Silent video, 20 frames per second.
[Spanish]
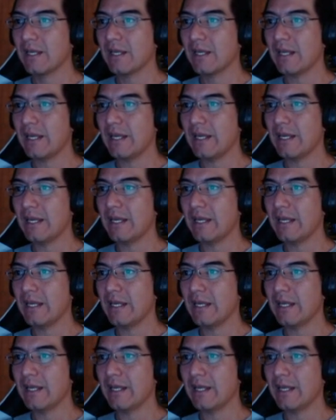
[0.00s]

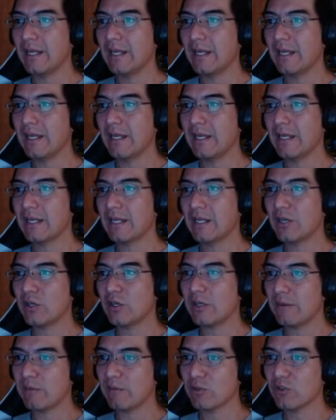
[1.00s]
Eh, creo
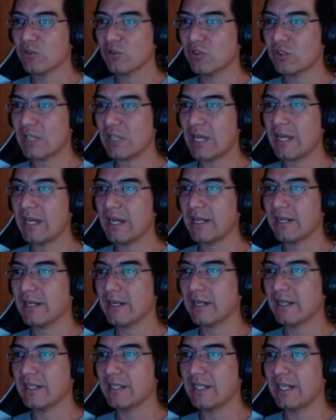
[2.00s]
que vamos a
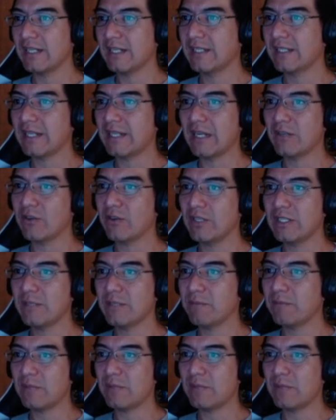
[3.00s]
usar Genetic Algorithm,